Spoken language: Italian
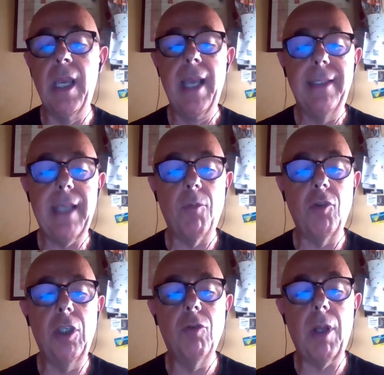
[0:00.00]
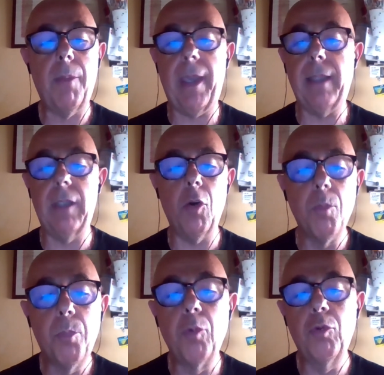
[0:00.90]
siamo sicuramente un
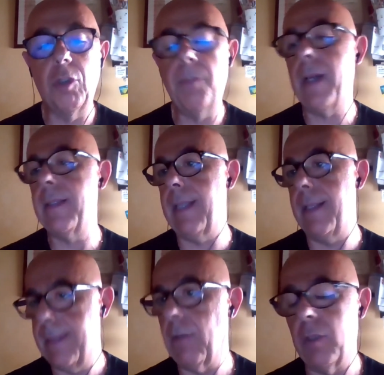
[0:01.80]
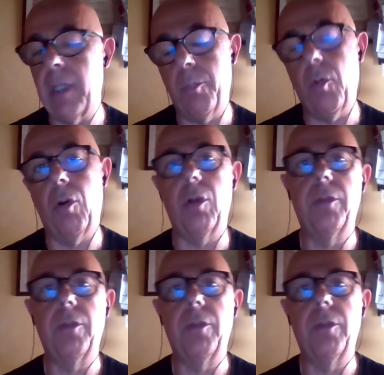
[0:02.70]
punto di partenza non da poco.